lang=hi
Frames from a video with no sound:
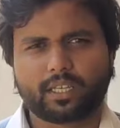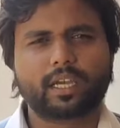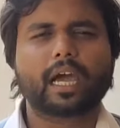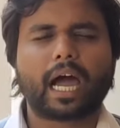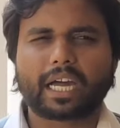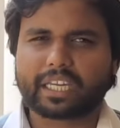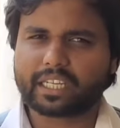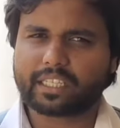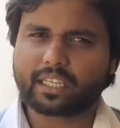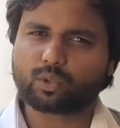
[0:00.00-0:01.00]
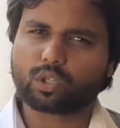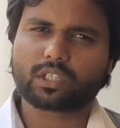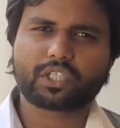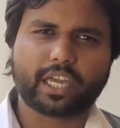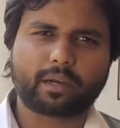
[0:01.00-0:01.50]
नहीं आखिर ये
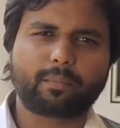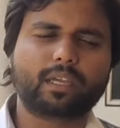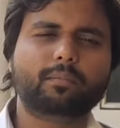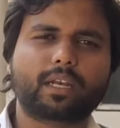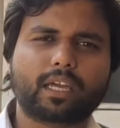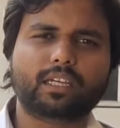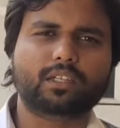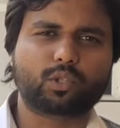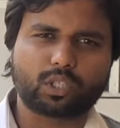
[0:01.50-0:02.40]
दुर्ग शहर में भिलाई